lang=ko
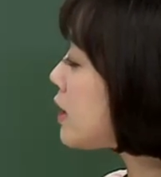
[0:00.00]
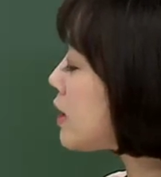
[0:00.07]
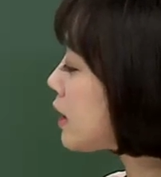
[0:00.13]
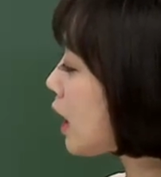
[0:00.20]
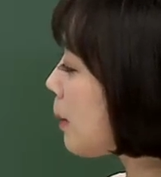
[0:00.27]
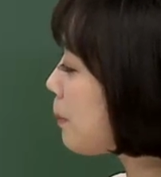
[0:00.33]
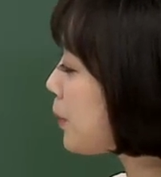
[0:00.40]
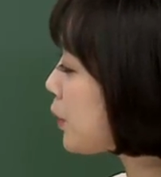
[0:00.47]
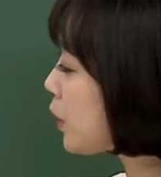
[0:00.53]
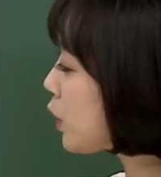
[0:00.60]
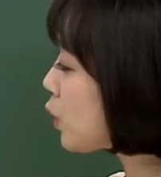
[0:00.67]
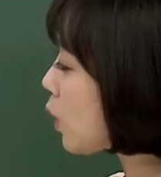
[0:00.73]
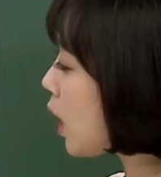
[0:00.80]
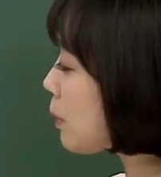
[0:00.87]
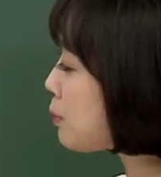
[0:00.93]
시간
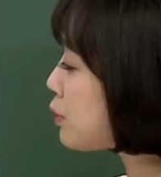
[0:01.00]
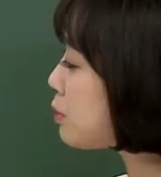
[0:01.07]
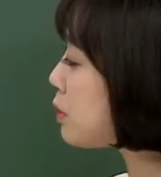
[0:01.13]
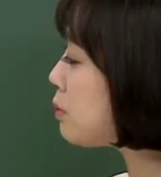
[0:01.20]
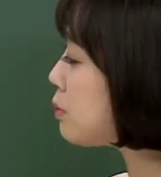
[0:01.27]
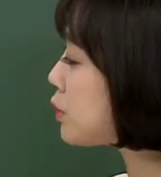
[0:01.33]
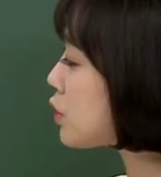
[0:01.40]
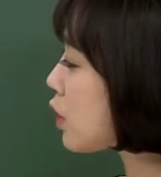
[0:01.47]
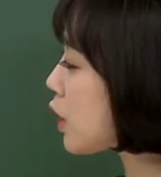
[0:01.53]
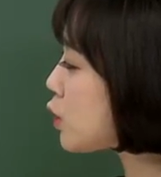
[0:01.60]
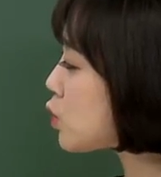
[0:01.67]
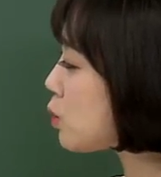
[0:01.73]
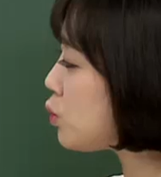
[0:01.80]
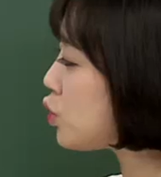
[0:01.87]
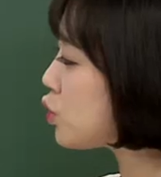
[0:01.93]
표현과 부분 부정에
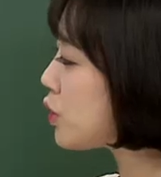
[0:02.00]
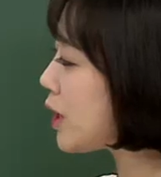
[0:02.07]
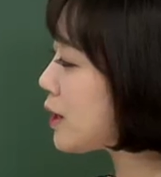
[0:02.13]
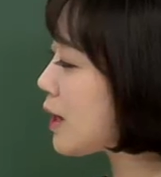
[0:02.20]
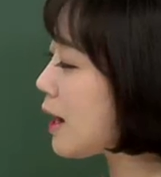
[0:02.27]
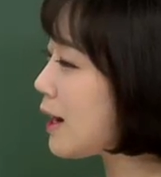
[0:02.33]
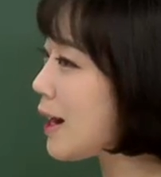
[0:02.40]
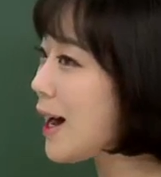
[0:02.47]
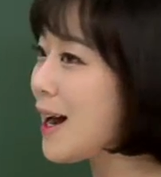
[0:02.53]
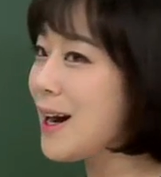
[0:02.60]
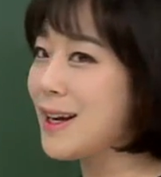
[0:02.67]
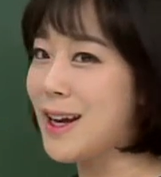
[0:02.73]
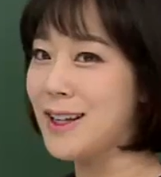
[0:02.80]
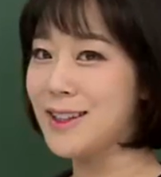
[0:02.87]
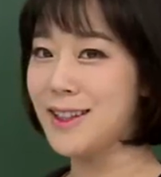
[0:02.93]
좀
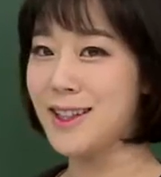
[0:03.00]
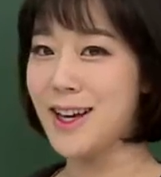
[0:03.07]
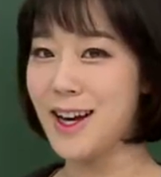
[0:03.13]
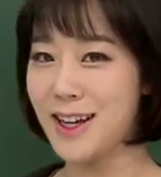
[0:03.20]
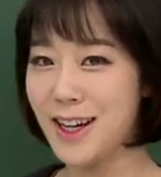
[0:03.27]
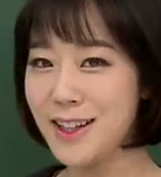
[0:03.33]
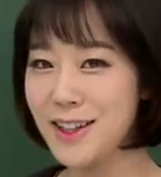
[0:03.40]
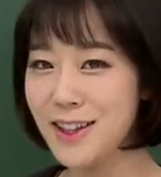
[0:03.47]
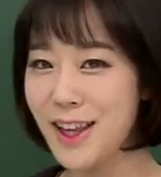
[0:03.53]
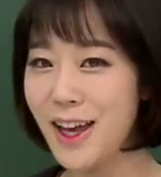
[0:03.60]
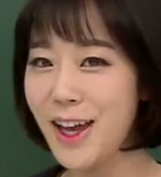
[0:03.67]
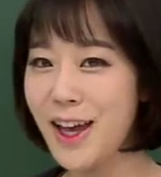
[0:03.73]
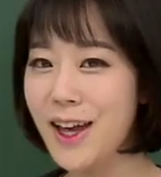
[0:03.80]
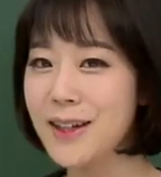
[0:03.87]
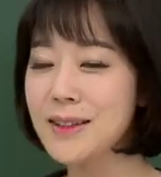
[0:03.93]
유의해달라라는 이야기를
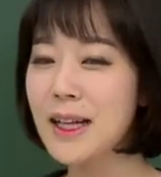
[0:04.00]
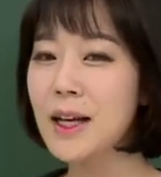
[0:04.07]
했는데